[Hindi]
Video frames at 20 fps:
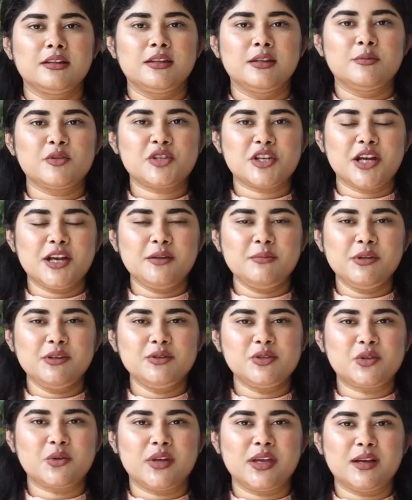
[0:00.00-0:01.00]
नमस्कार मैं हूं
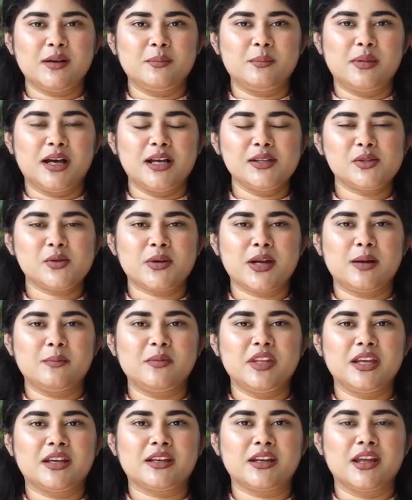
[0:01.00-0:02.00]
जोया अब्बास और आप
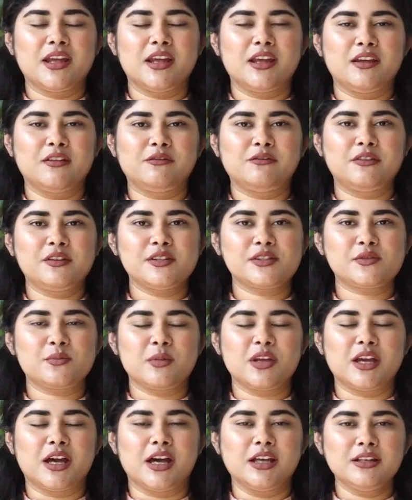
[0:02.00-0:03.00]
देख रहे हैं फर्स्ट
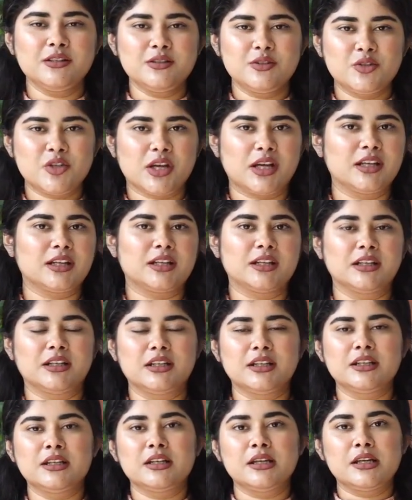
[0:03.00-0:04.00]
बिहार झारखंड
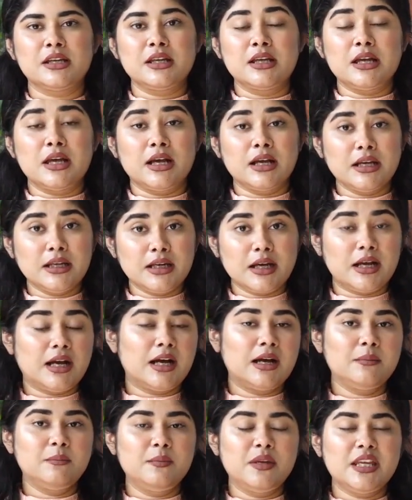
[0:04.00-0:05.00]
अगर
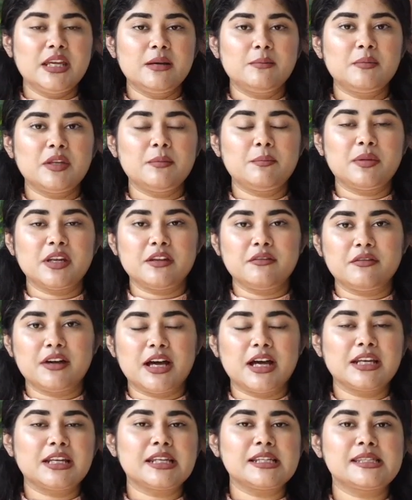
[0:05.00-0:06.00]
आप भी अपने
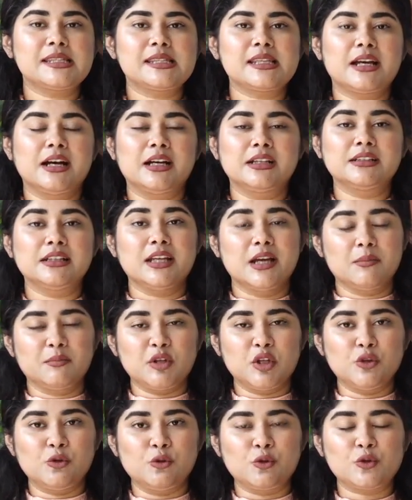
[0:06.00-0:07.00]
परिवार के साथ या
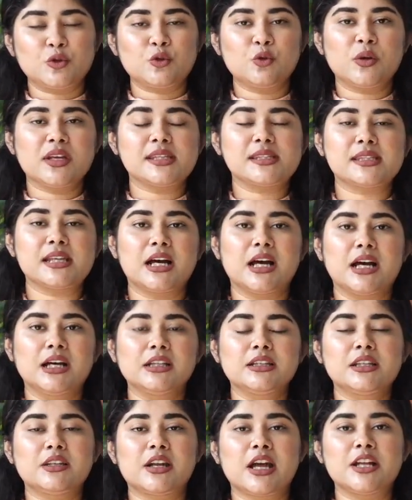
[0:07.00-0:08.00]
अपने दोस्तों के
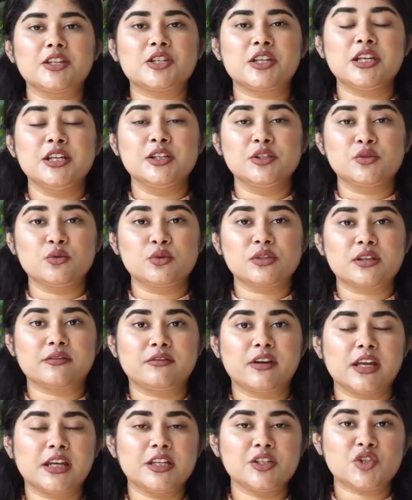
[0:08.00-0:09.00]
साथ राजगीर जू
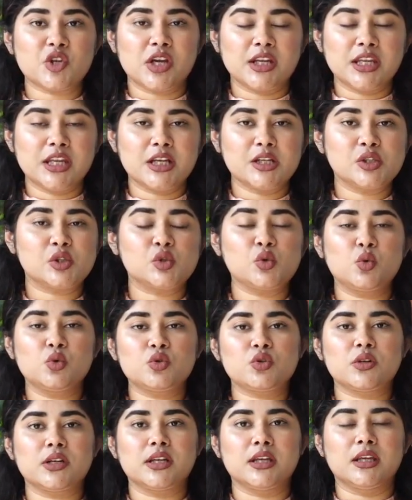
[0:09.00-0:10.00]
सफारी जाने का सोच
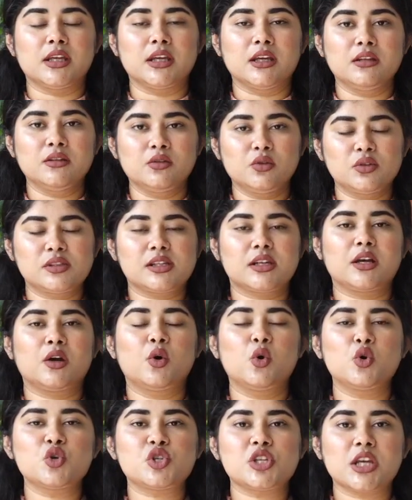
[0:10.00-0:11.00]
रहे हैं तो ज़रा
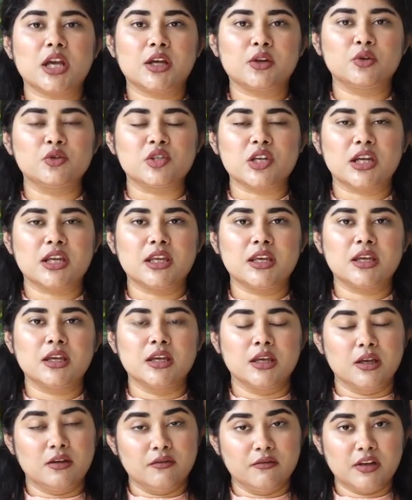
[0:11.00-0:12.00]
होशियार हो जाइए
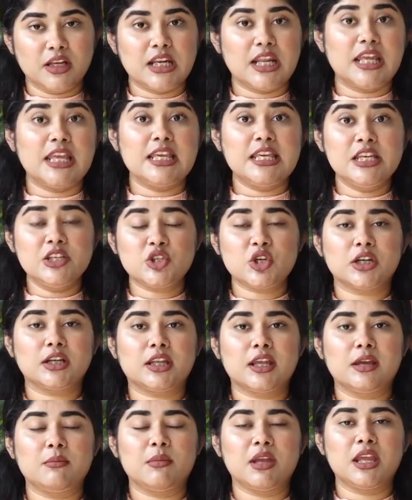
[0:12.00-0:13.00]
वरना एक ही
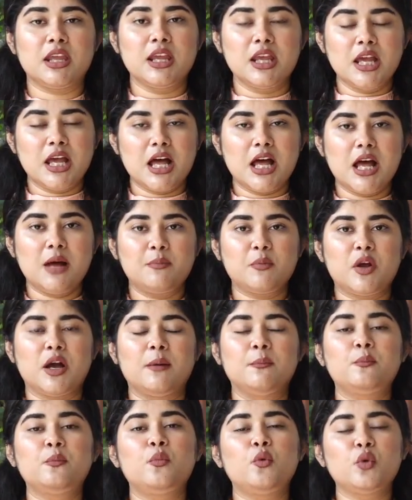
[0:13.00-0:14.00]
झटके में आपका
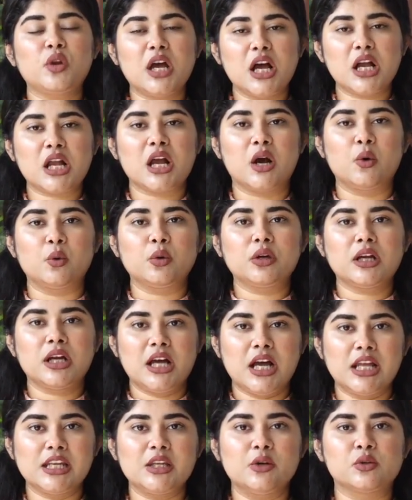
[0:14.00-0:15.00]
पूरा अकाउंट
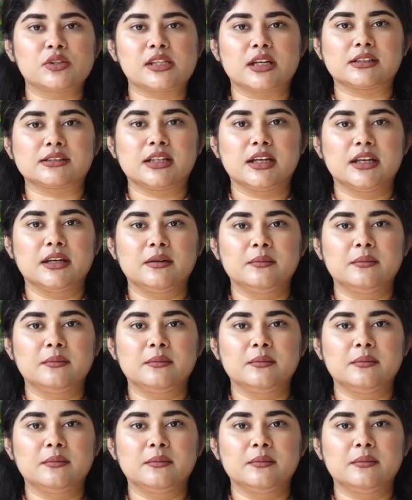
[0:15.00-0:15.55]
खाली हो सकता है